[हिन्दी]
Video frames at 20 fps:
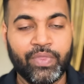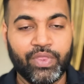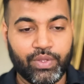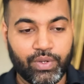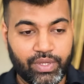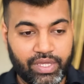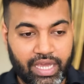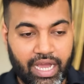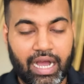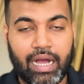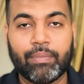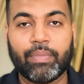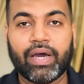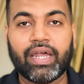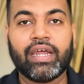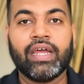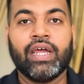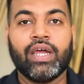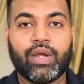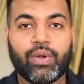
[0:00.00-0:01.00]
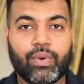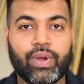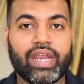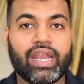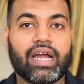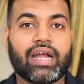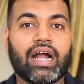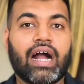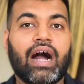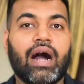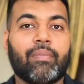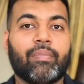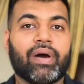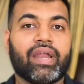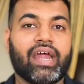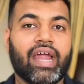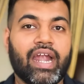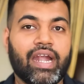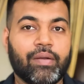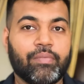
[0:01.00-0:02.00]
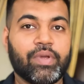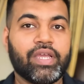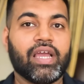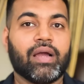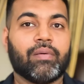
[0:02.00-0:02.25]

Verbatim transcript: तो यहाँ पर ग्वेना का अपर हैंड भी